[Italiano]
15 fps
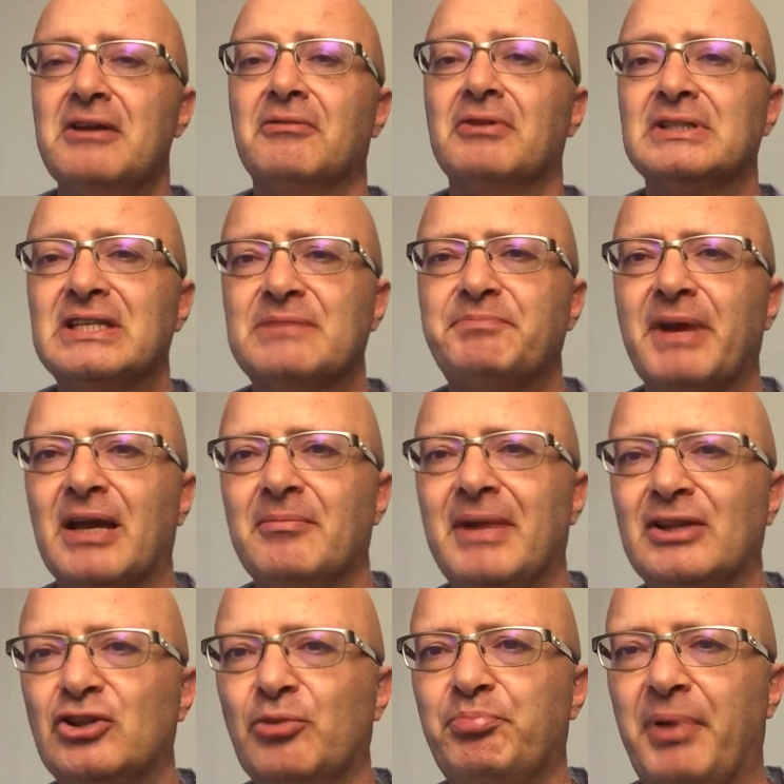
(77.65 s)
Questo
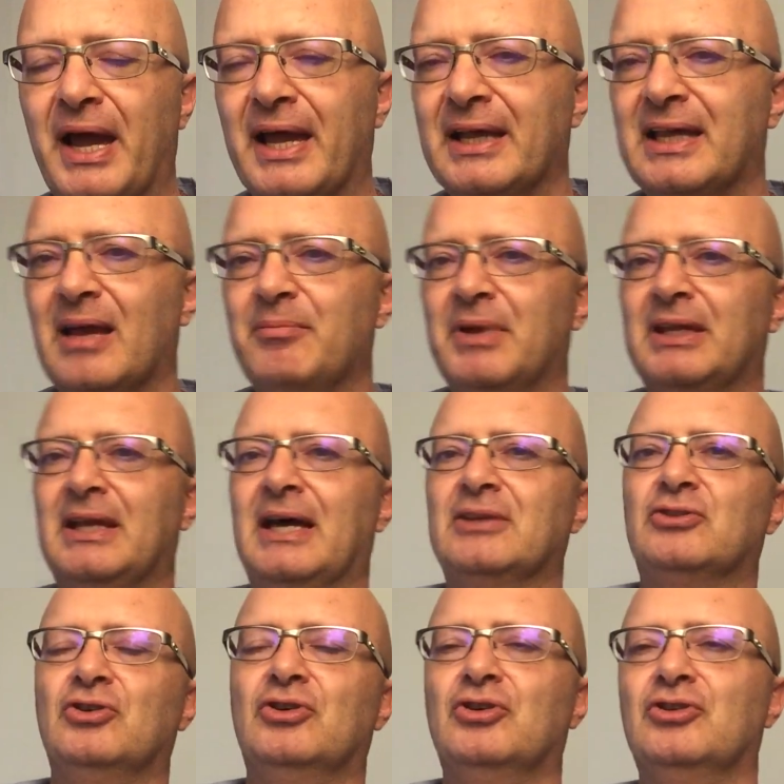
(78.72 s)
esperimento pare che abbia
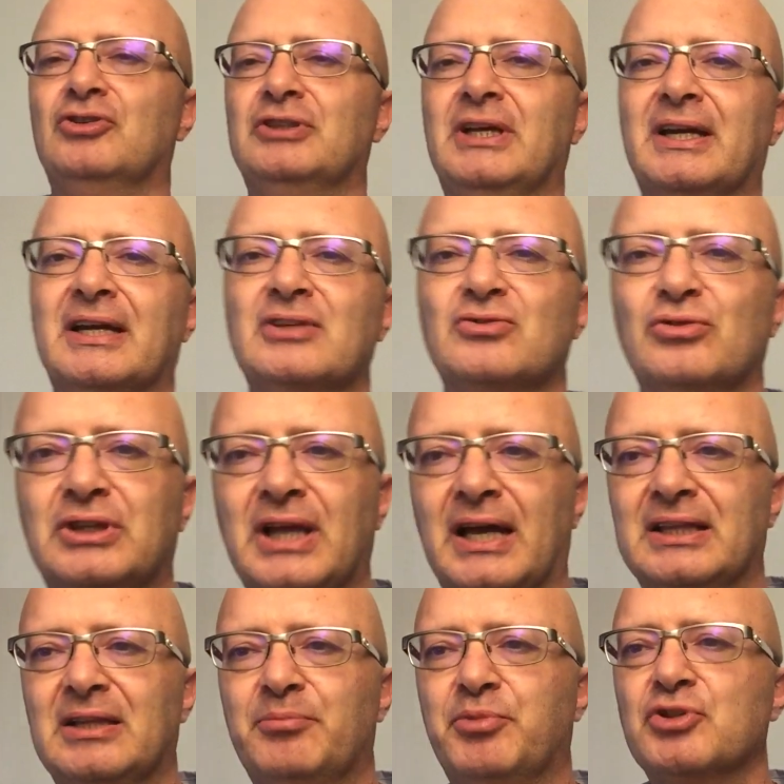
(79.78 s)
dato dei
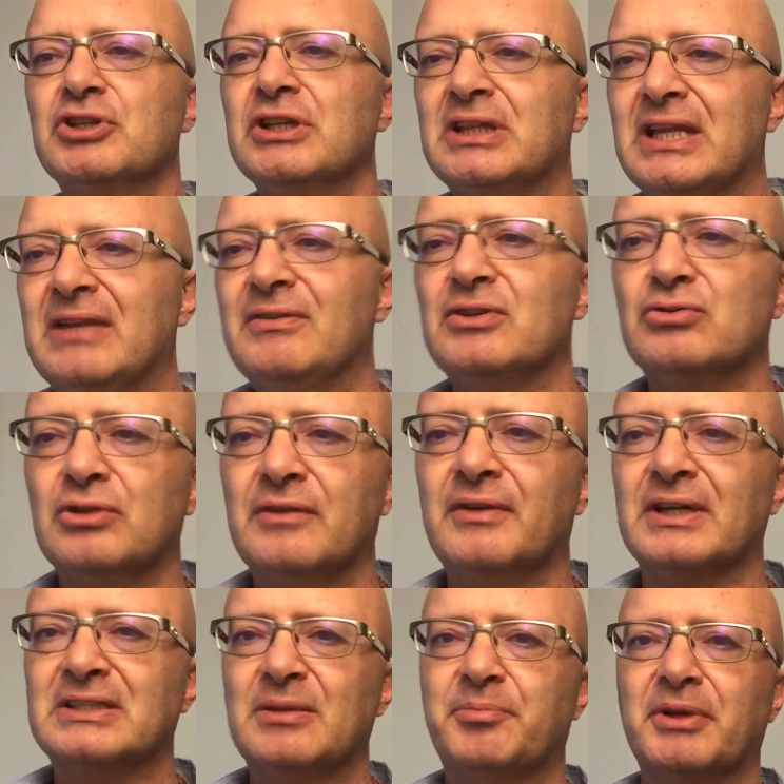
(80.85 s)
risultati positivi su
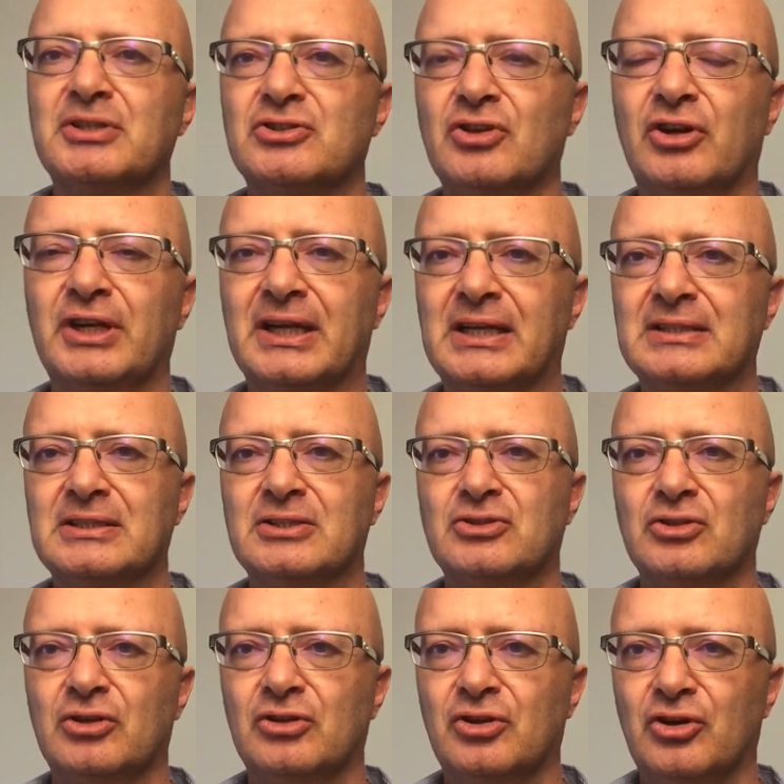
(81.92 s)
diverse persone che si
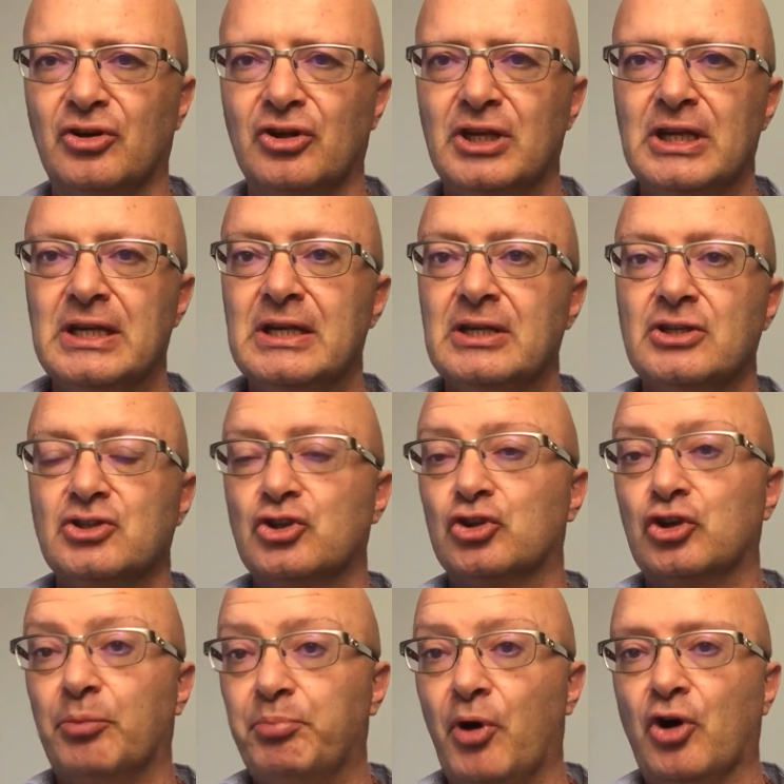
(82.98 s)
sono
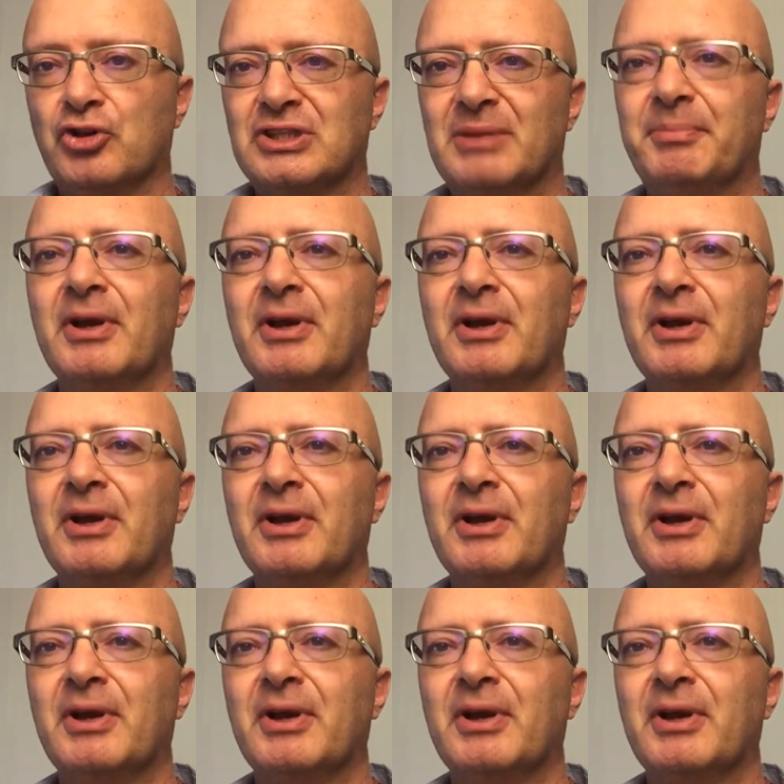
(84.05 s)
sottoposte.